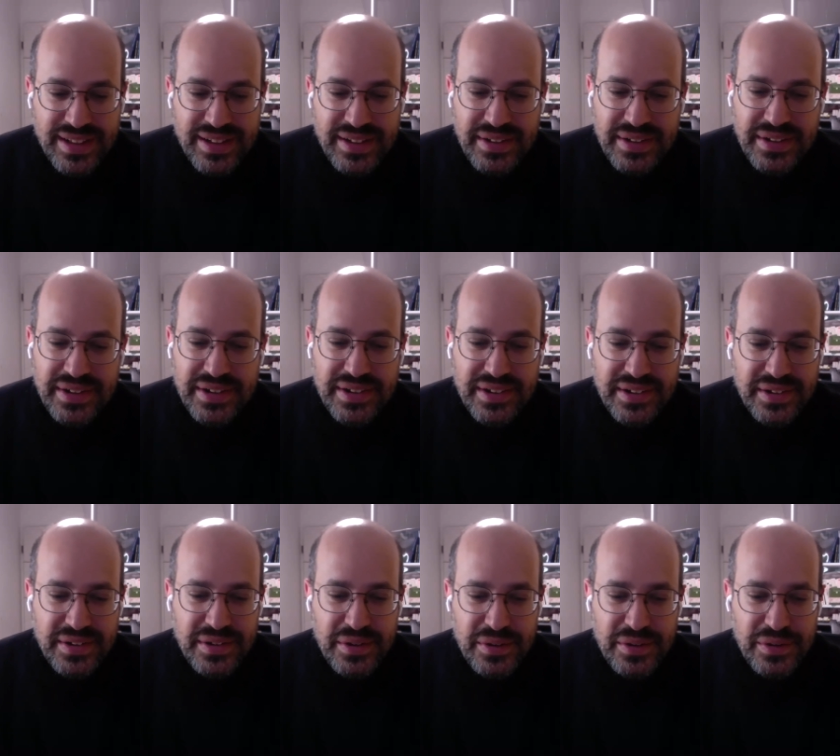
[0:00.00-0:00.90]

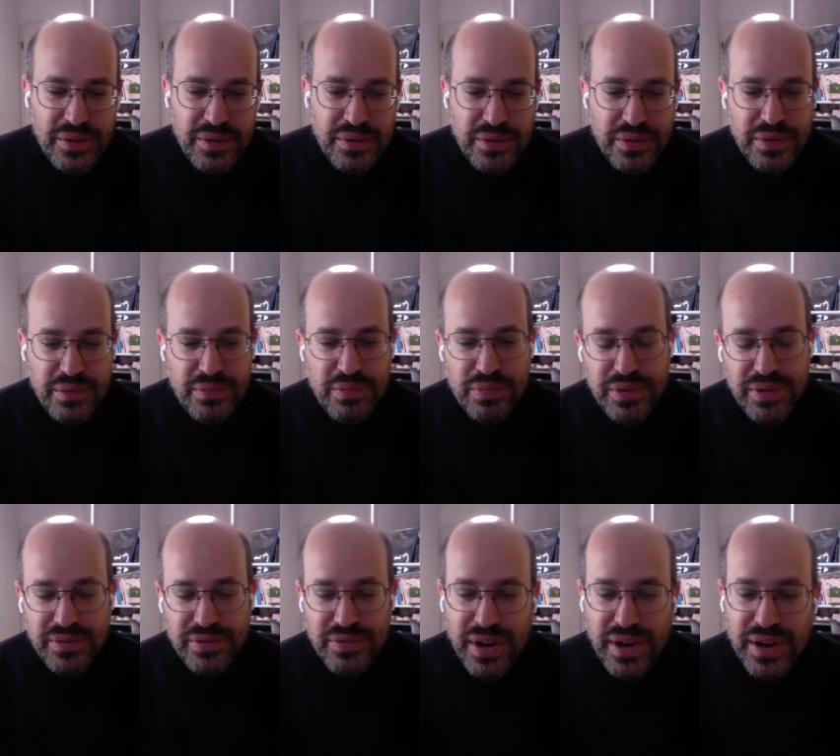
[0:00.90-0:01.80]
Euh, et
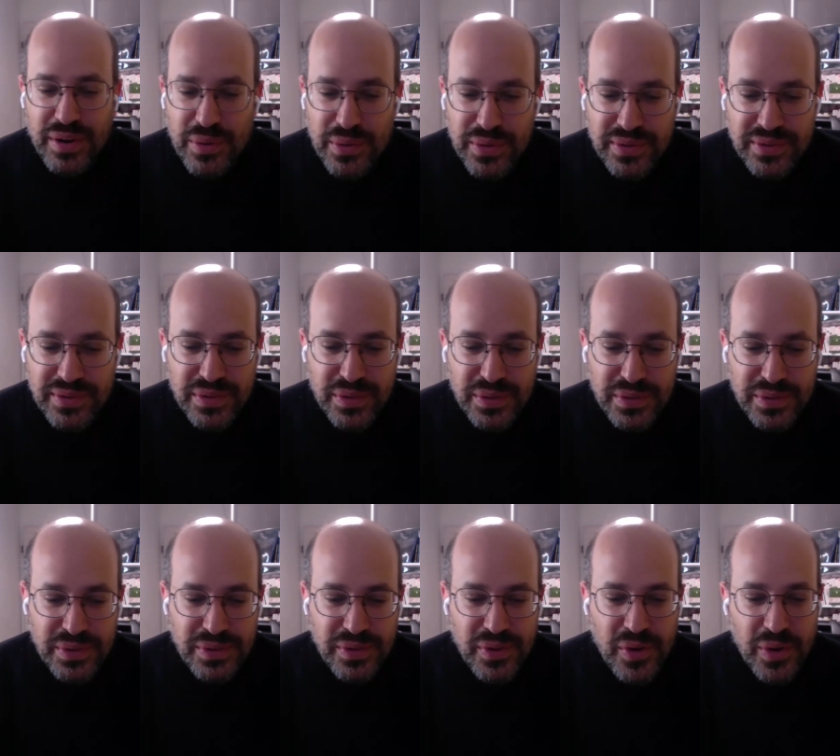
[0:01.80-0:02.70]
puis voilà,
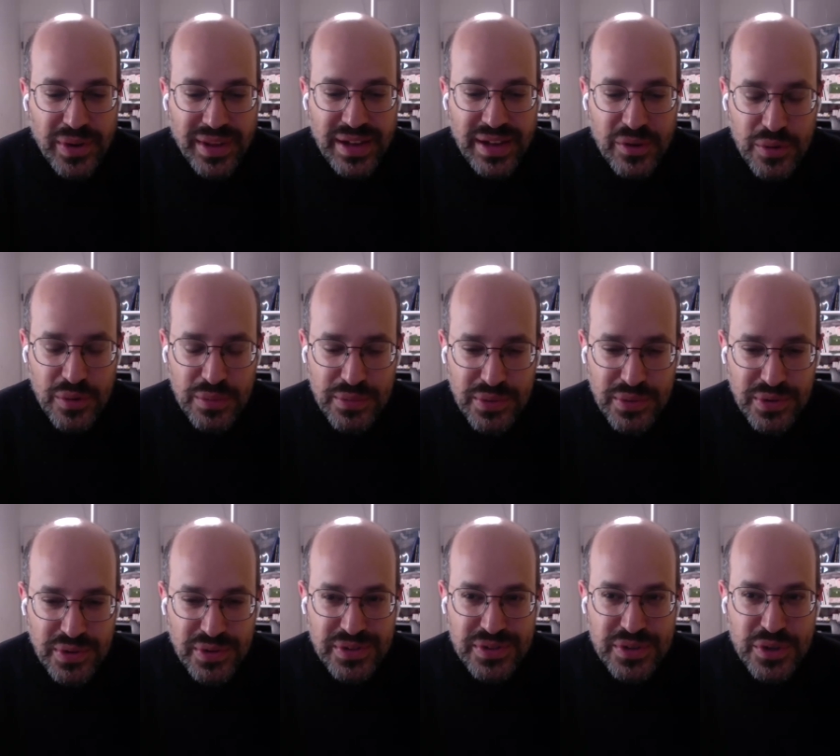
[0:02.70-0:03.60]
en, quelques
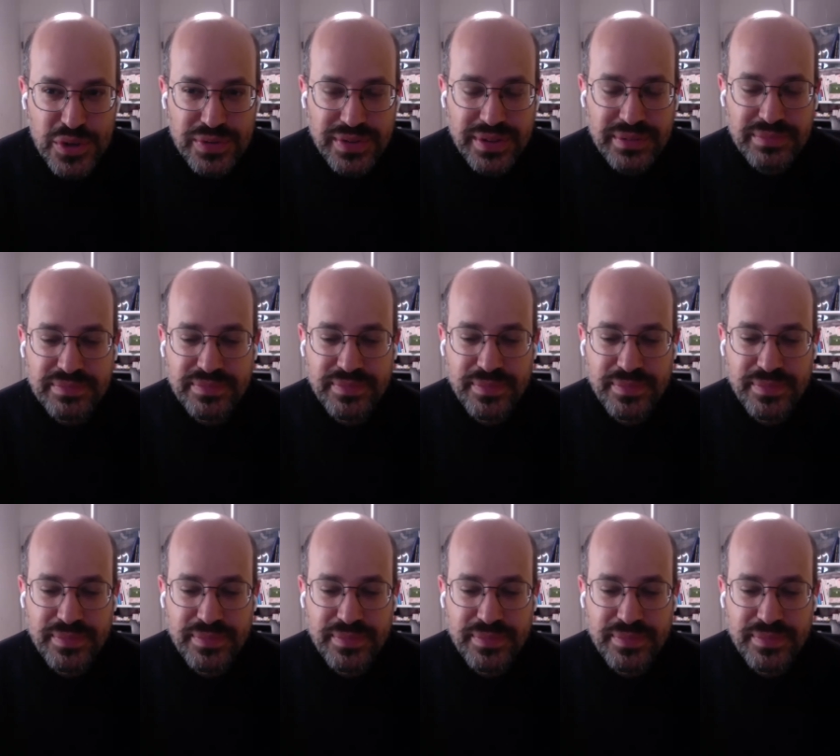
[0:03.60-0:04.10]
mots, ce que je fais.